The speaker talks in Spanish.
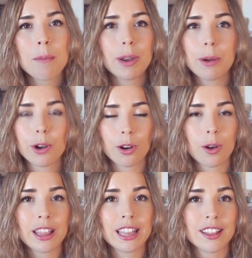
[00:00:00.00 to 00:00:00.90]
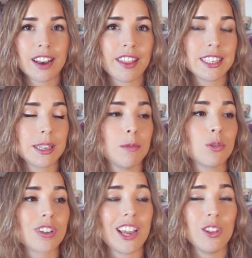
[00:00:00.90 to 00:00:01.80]
Pero bueno, de entrada
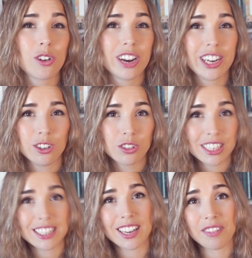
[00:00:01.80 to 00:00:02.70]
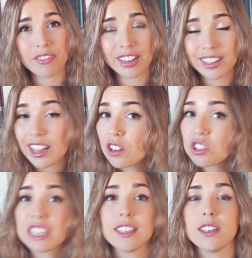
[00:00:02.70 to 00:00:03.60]
sabemos que hay dos reinos que están
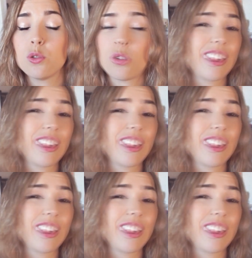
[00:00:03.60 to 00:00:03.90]
enfrentados, que tienen sus